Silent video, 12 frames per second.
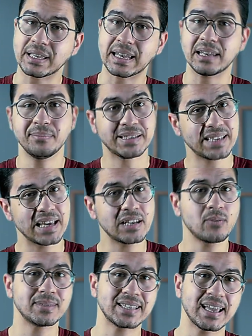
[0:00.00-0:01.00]
هنا ليه مزايا
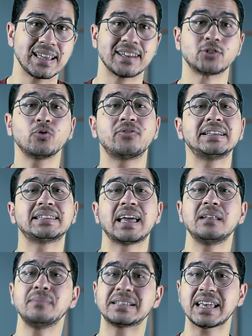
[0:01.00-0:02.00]
هنا ومزايا هنا شوف انت
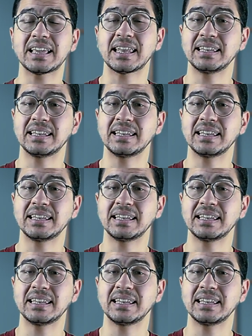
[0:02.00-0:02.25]
ايه المزايا